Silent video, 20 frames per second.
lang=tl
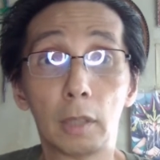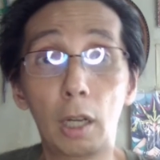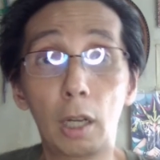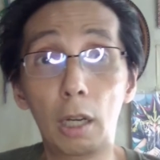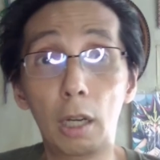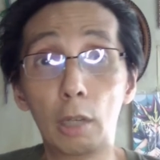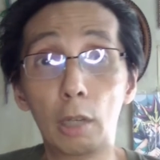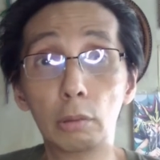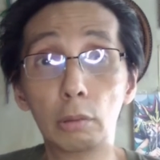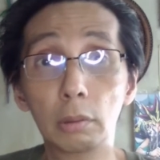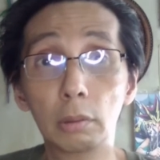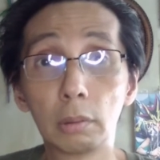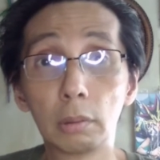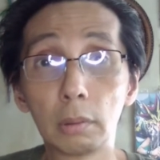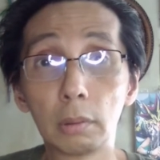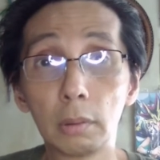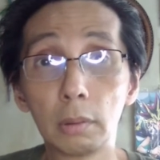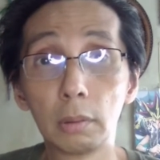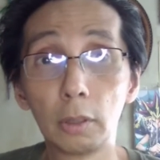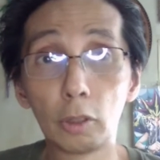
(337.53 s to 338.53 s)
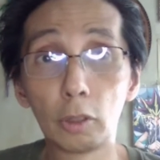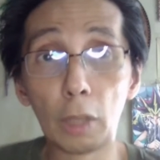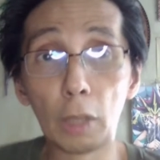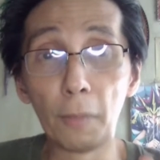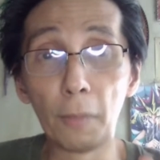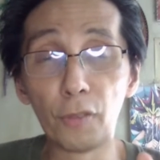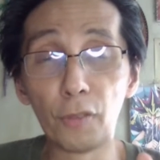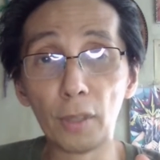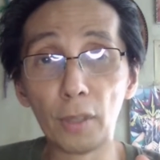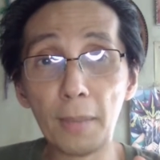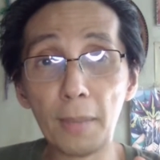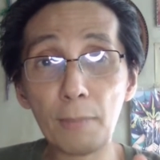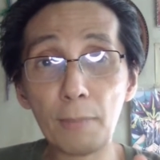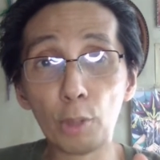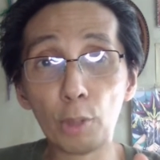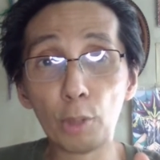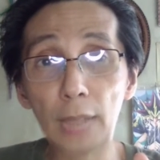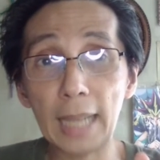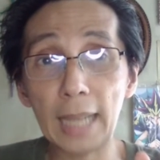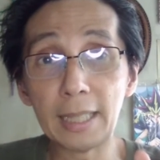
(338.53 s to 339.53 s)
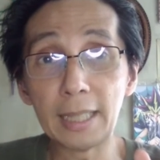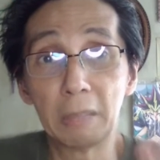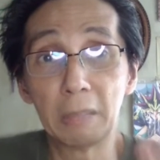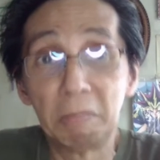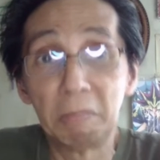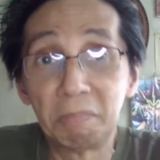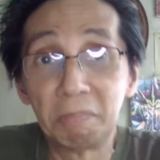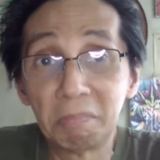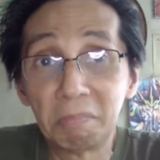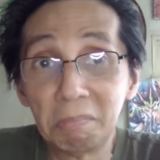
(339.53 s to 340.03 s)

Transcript: uh-oh, trouble for the main cotax.